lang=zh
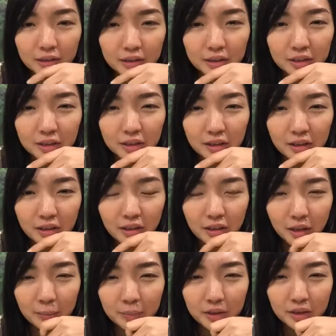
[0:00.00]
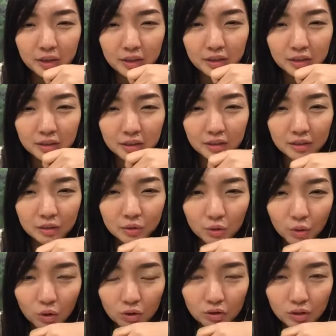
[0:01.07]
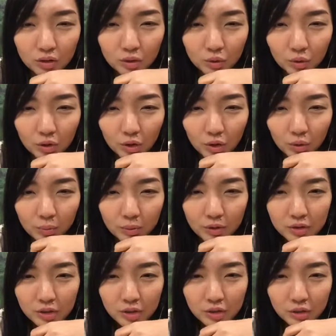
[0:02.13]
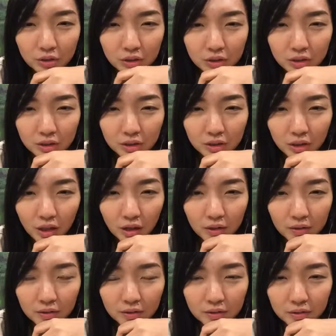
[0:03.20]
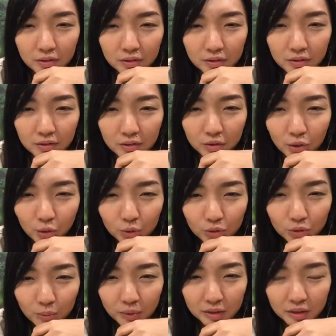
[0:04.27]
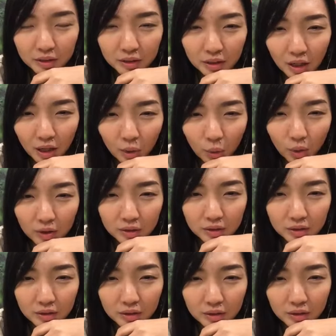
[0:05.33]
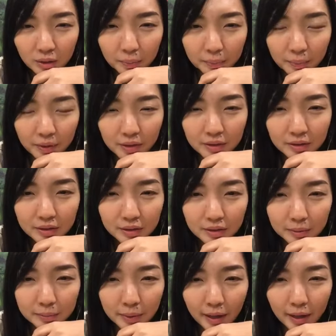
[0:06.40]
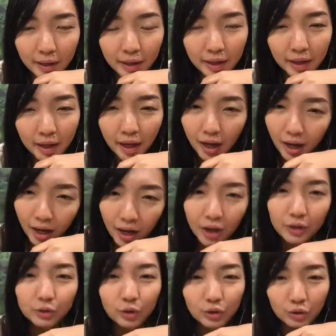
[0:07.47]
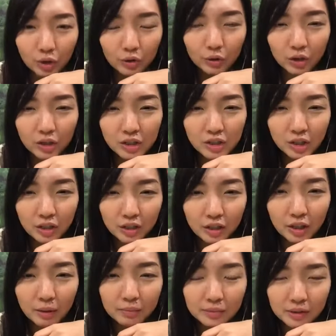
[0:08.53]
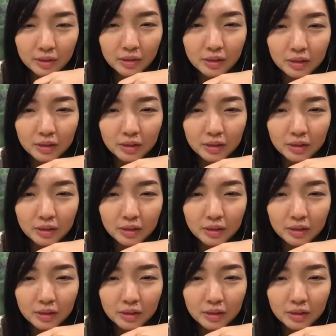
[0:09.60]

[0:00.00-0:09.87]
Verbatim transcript: 薛丽浪，您的意思是说，这做了 OPG 就能知道有什么其他关系的病是吗？啊，对对对，薛丽浪是。